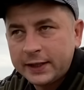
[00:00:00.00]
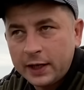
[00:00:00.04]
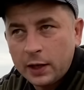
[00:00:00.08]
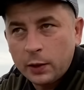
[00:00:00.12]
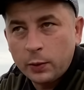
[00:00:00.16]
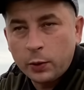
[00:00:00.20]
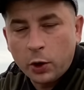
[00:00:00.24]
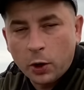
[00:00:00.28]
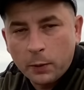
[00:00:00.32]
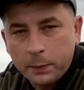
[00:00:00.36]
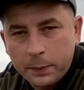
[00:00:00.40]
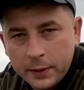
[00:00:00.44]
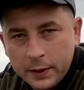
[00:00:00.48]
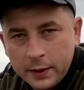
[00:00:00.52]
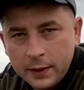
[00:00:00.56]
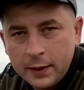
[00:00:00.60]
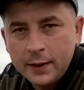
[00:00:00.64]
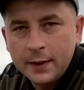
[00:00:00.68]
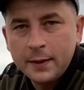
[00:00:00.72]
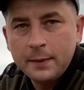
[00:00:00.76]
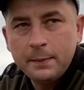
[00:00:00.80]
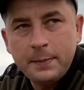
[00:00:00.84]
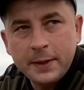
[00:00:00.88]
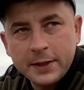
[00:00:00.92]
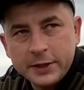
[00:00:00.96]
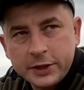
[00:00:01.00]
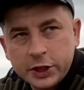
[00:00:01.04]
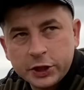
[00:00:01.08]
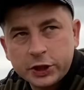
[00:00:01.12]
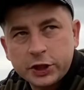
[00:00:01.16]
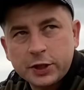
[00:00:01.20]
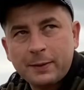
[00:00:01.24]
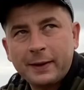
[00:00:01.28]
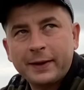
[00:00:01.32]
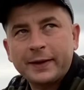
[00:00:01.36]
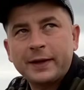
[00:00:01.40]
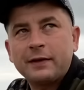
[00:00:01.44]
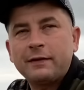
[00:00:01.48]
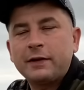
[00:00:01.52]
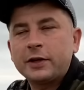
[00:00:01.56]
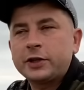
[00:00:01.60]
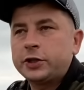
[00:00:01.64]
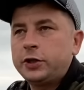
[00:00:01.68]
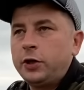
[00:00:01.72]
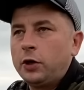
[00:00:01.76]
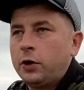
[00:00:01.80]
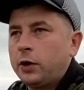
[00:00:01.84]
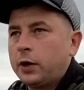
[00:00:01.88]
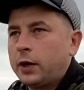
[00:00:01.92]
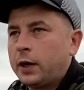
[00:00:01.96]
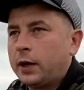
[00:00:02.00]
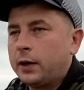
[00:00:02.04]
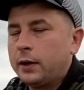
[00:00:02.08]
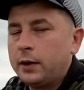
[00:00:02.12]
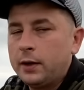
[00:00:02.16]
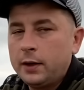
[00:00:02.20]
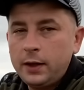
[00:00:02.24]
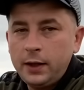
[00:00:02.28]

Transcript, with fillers: Europy będzie trzeba dawać nogę.